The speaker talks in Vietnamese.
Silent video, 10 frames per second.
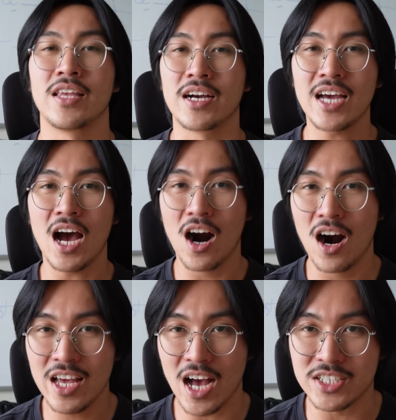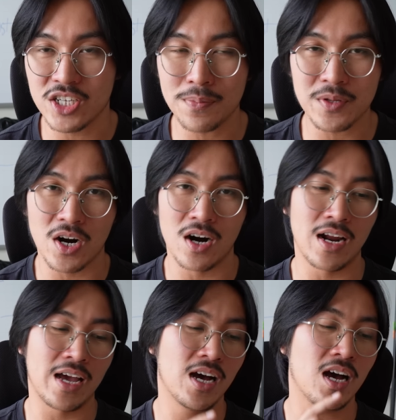Những cái early adopter
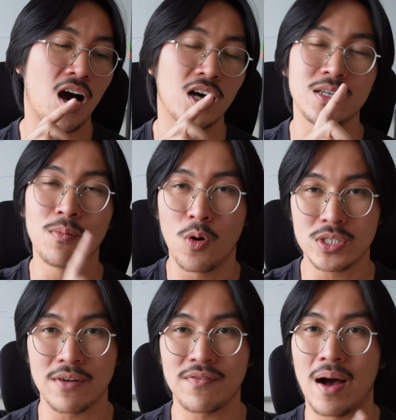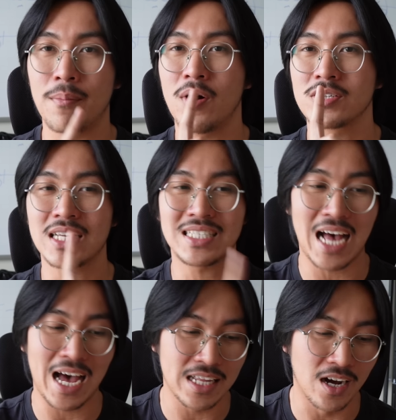này á, họ sẽ mua sản phẩm, họ sẽ
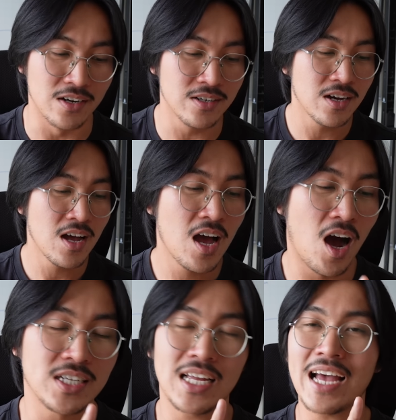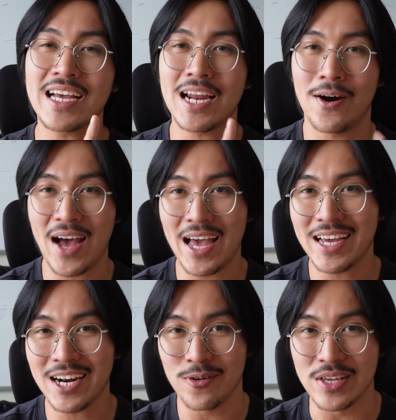xài thử, họ sẽ thấy cái nào hay,
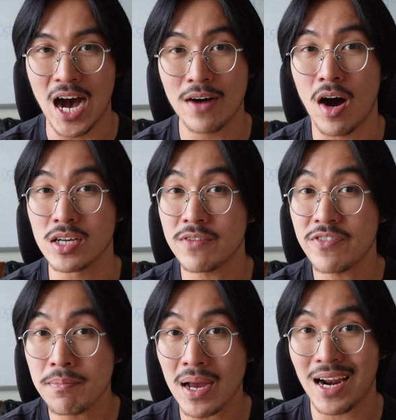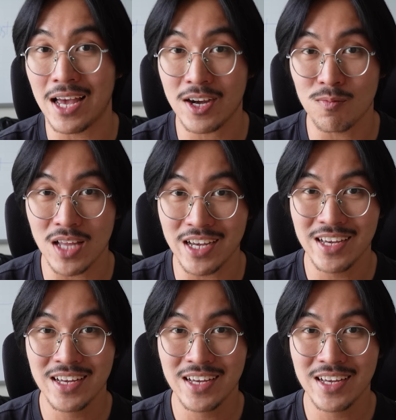cái nào dở và họ sẽ feedback lại cho công ty.